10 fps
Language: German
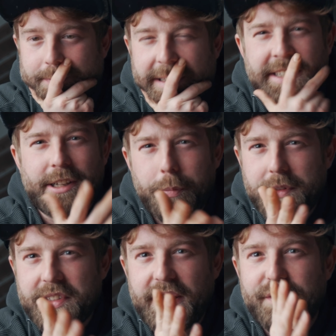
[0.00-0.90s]
Ich glaube,
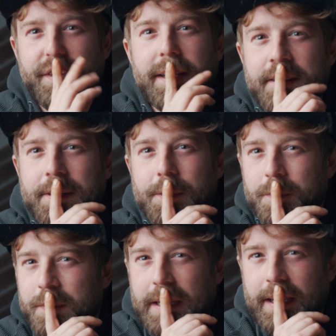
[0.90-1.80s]
das geht vielen
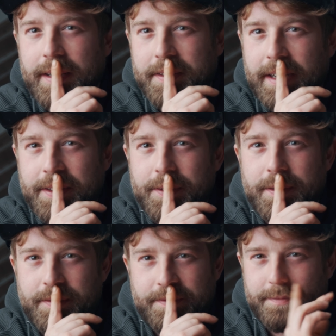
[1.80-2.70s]
so gerade.
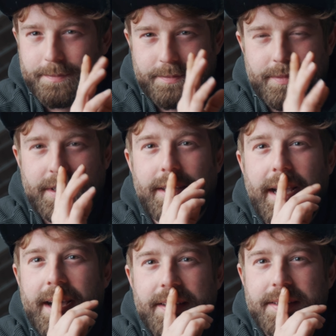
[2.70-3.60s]
Also die
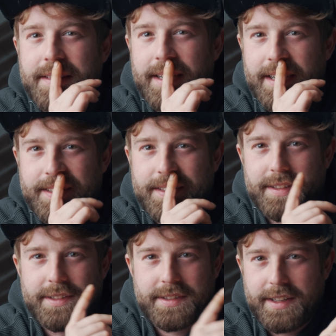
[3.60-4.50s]
Jahreszeit
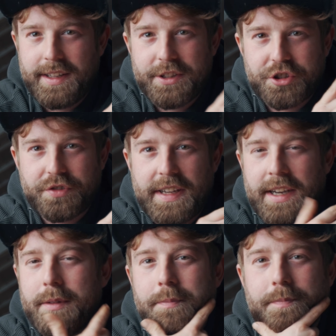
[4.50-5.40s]
ist eh
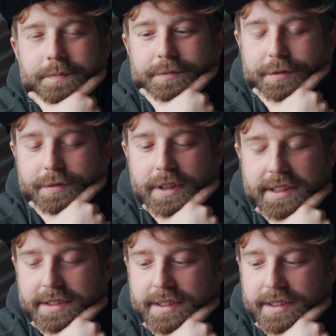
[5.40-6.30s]
schwer.
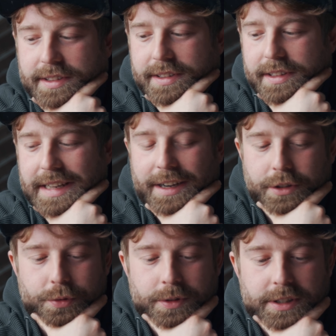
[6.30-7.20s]
Es ist
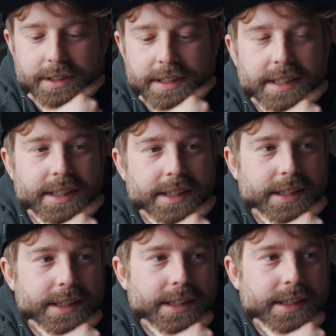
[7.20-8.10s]
lang dunkel.
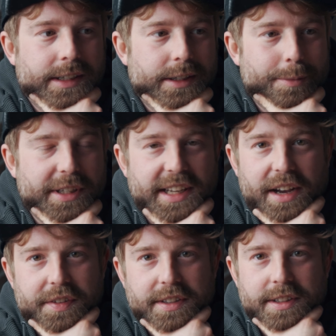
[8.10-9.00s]
Man
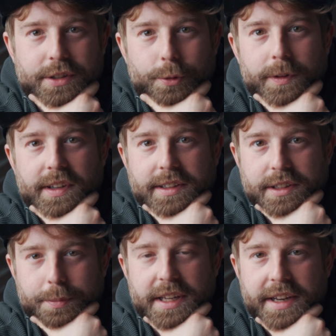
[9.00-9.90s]
darf sich nicht
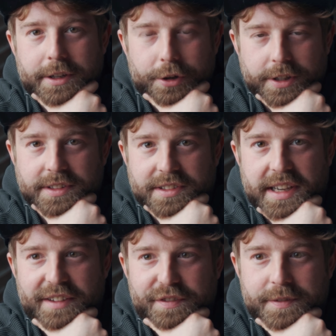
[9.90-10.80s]
großartig mit anderen Leuten
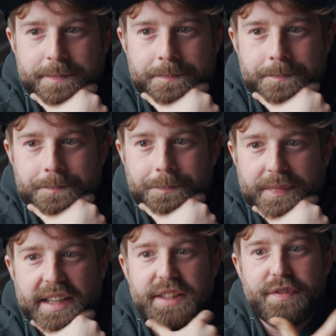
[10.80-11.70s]
treffen.
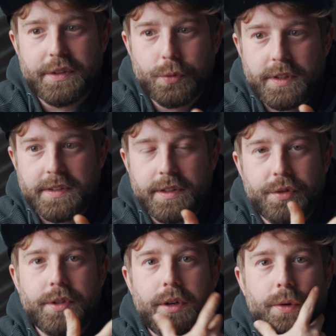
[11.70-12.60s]
Ich versuche das
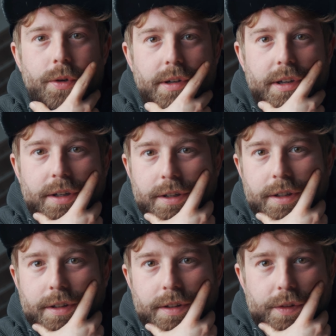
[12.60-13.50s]
natürlich auch
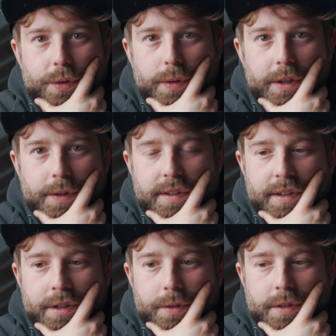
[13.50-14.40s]
zu
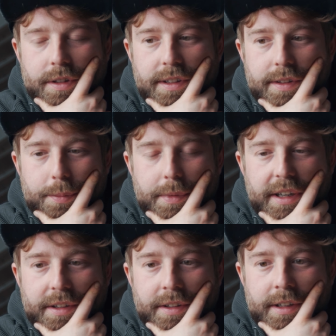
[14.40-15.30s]
reduzieren und nicht zu
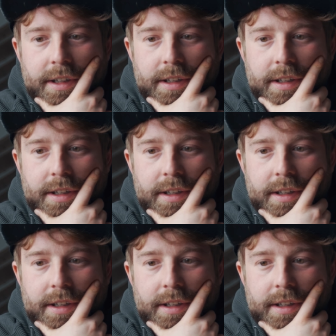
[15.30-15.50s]
machen